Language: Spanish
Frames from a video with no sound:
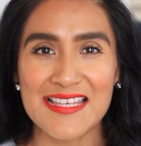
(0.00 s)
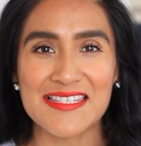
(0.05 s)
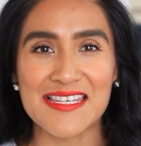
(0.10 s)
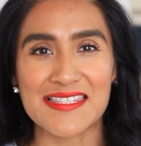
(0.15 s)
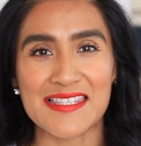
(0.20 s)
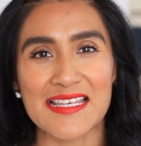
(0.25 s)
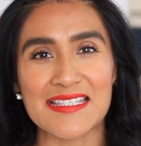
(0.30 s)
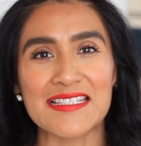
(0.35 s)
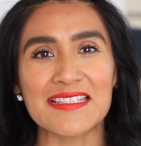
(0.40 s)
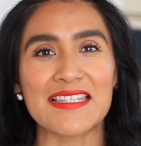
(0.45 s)
Si
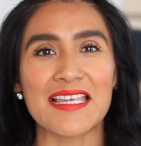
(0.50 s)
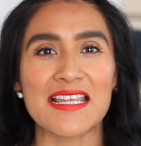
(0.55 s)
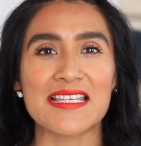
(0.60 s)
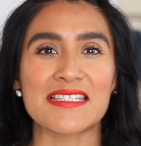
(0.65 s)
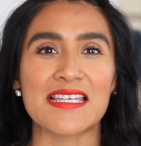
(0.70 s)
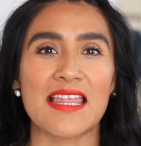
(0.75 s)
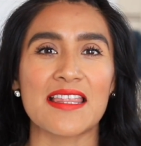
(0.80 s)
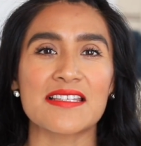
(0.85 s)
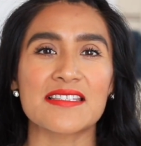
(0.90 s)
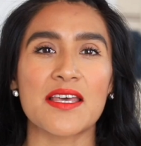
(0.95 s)
estás
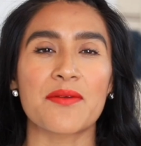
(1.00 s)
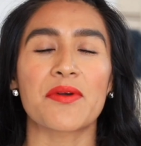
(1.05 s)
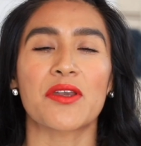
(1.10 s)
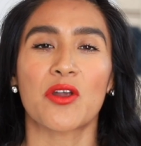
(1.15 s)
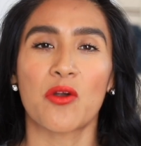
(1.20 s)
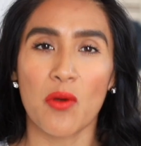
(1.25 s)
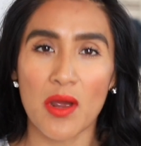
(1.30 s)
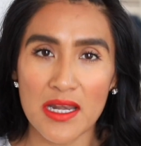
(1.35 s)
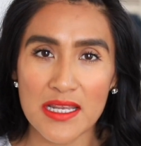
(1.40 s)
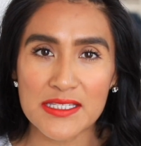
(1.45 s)
interesada en
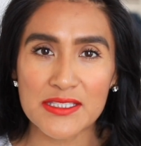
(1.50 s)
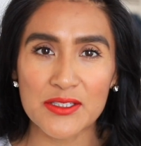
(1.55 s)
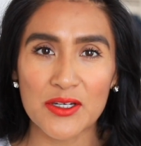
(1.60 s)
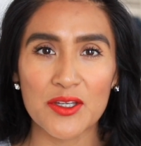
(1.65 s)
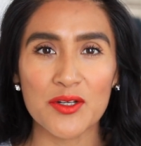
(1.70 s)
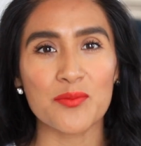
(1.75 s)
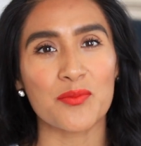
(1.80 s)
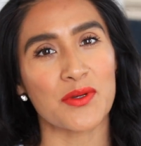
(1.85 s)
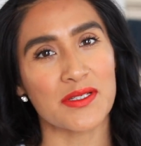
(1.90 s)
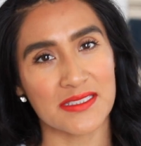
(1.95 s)
saber cuáles
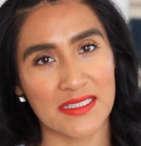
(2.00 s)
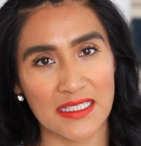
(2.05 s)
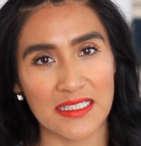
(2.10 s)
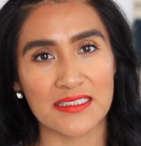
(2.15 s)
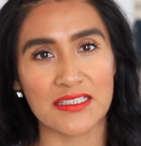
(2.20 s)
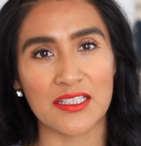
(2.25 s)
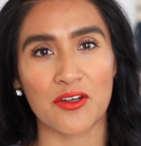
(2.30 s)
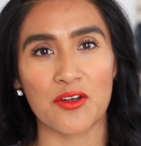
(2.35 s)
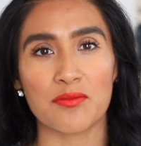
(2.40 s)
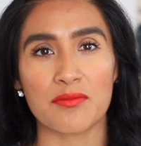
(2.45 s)
son, pues
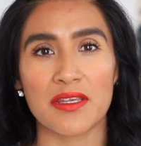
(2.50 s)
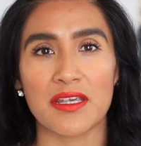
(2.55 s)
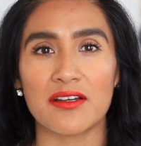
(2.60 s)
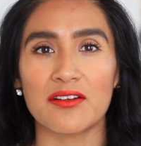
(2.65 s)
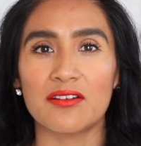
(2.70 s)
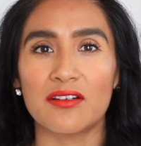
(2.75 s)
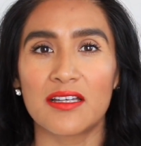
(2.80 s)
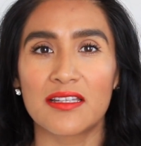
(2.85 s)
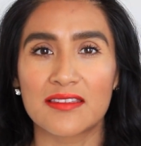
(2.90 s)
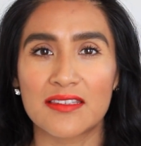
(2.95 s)
quédate
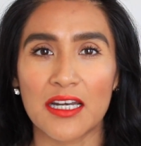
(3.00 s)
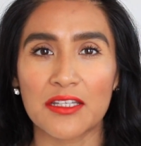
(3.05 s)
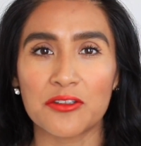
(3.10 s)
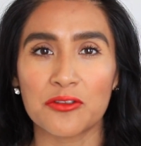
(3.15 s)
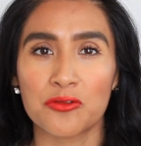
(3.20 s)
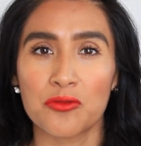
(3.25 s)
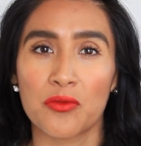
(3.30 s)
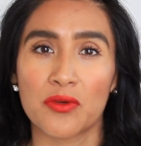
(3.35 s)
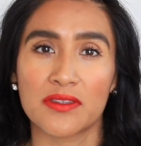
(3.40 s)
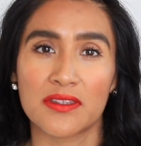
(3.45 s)
conmigo. tráete
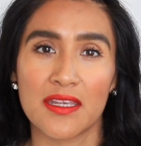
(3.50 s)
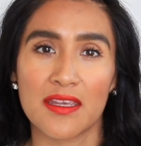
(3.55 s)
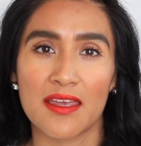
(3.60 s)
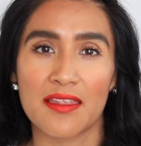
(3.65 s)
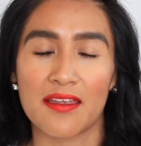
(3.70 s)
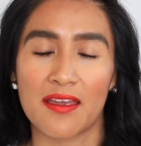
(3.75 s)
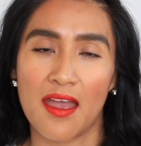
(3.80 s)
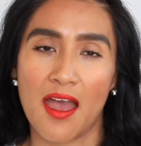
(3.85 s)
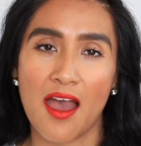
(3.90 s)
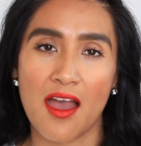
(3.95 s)
tu, tu
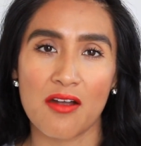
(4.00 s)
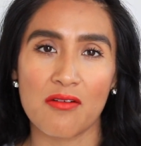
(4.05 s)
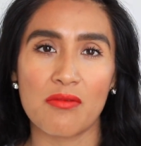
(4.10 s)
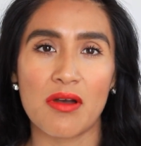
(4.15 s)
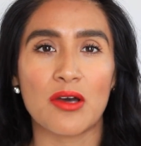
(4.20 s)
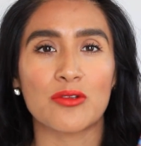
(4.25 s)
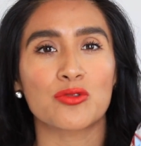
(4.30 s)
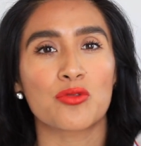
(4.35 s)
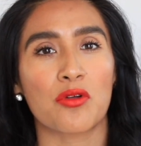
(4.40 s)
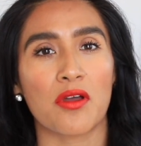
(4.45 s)
botella de
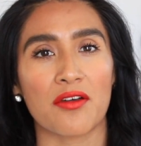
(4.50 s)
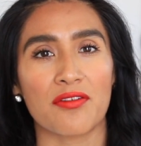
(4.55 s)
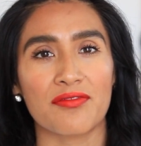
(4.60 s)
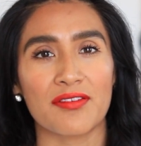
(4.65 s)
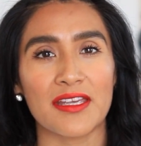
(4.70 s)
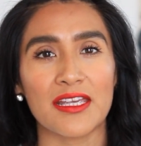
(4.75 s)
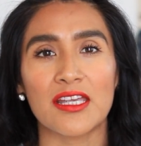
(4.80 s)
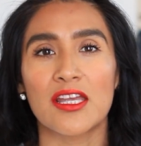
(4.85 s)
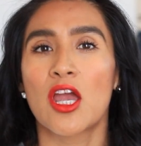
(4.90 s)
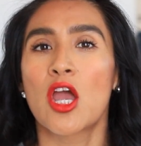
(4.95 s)
agua, tu
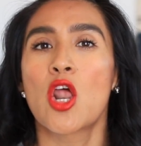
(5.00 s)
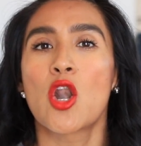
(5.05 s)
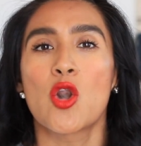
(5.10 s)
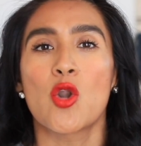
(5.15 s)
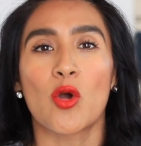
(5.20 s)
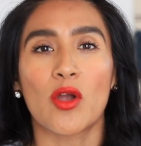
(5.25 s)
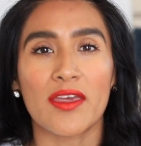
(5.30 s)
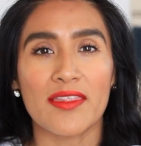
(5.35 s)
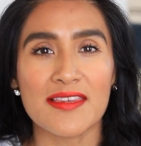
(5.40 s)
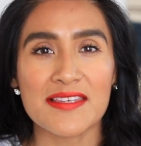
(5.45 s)
café,
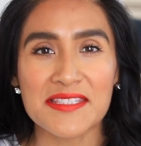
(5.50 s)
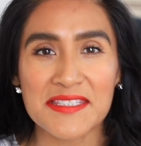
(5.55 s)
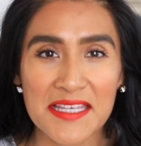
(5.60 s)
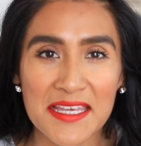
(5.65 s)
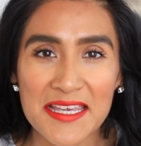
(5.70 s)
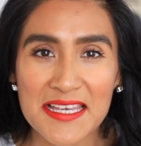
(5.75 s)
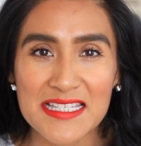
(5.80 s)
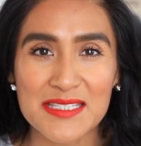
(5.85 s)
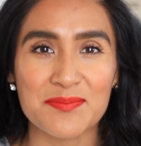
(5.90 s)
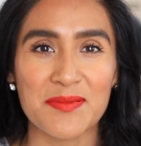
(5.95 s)
lo que
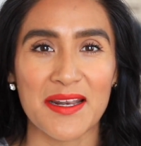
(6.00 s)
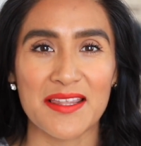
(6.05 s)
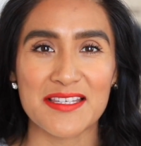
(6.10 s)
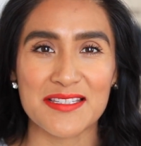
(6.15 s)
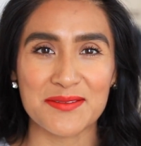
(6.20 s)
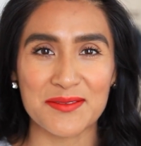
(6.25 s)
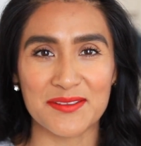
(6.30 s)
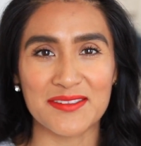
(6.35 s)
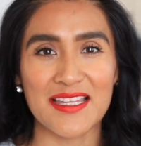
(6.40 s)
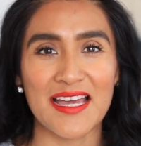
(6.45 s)
desees para
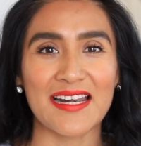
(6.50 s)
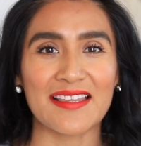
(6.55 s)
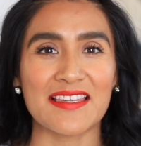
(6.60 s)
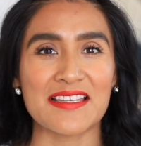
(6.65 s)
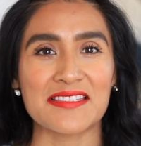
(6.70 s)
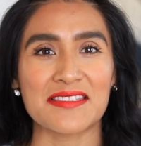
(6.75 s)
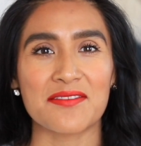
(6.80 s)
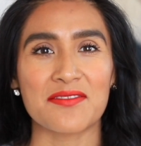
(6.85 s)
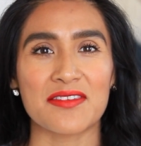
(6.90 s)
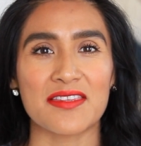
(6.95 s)
disfrutar de
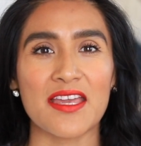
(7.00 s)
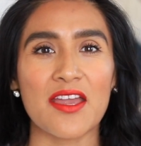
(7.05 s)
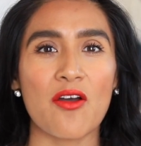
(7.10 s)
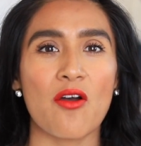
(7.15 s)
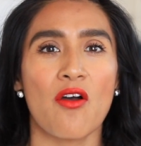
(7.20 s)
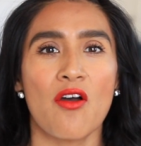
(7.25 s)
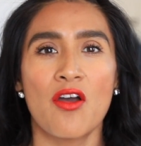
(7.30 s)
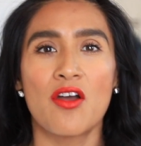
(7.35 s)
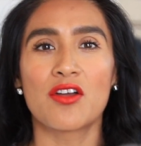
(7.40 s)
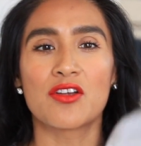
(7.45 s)
este
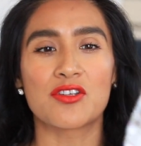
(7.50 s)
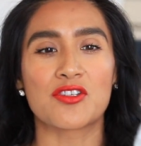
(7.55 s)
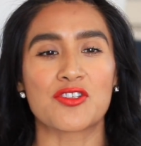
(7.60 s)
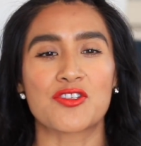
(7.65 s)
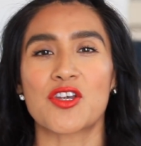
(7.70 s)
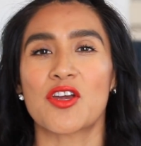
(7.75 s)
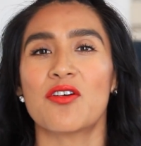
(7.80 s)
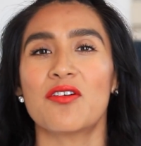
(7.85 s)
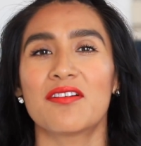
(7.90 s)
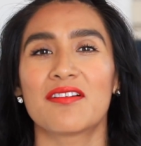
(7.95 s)
video.
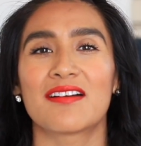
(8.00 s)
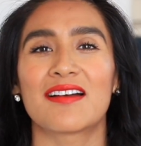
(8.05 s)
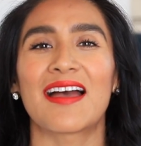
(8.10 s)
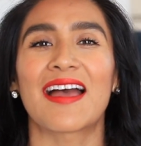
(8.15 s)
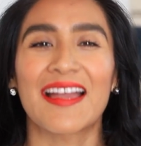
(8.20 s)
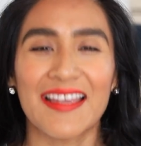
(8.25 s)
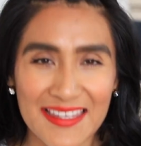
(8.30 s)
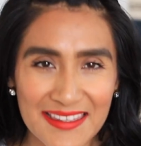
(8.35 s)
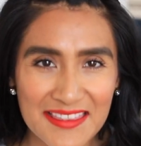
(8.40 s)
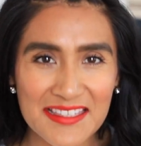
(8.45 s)
Yo
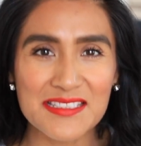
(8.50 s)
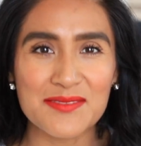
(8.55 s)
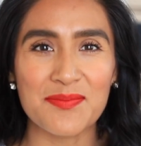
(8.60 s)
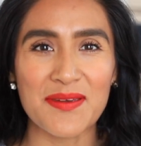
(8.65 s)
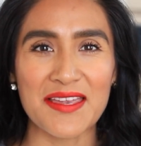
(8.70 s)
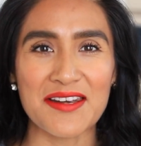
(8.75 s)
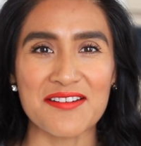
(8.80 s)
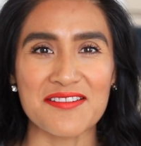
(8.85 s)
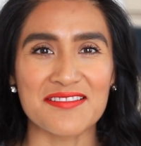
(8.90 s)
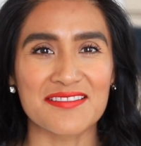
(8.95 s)
aquí te
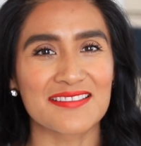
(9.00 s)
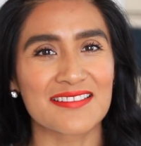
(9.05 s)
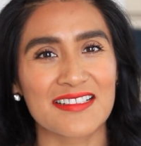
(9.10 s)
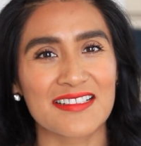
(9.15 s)
espero